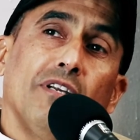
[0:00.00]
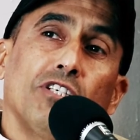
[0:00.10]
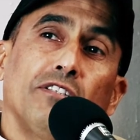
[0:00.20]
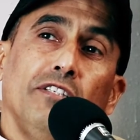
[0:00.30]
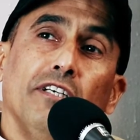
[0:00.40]

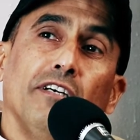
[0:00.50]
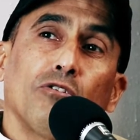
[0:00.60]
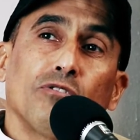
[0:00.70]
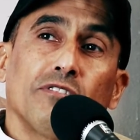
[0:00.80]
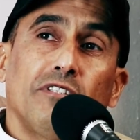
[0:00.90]
بلشت هي
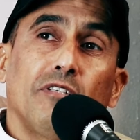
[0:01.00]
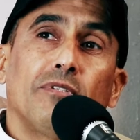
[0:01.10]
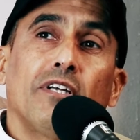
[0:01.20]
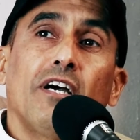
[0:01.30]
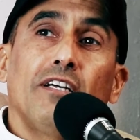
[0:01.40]
نقطه
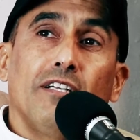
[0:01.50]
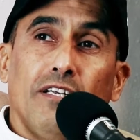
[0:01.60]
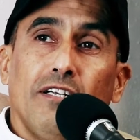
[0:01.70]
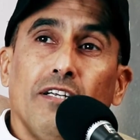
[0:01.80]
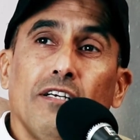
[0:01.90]
البدايه
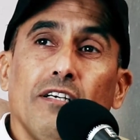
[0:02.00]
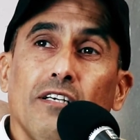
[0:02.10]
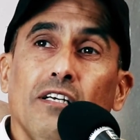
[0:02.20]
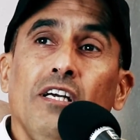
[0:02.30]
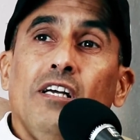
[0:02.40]

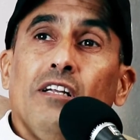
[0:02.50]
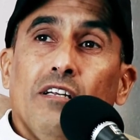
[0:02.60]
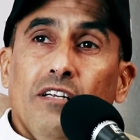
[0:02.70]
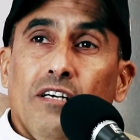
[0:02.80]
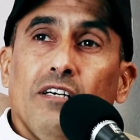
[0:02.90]
لل...
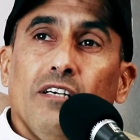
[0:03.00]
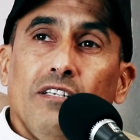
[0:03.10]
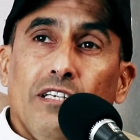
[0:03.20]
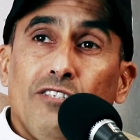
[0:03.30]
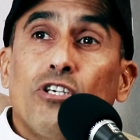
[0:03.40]

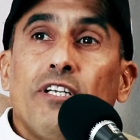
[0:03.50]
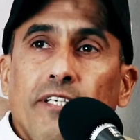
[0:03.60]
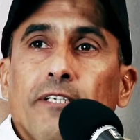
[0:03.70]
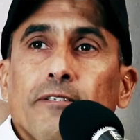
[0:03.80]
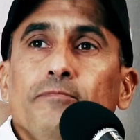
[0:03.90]

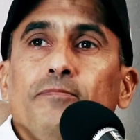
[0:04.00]
للجري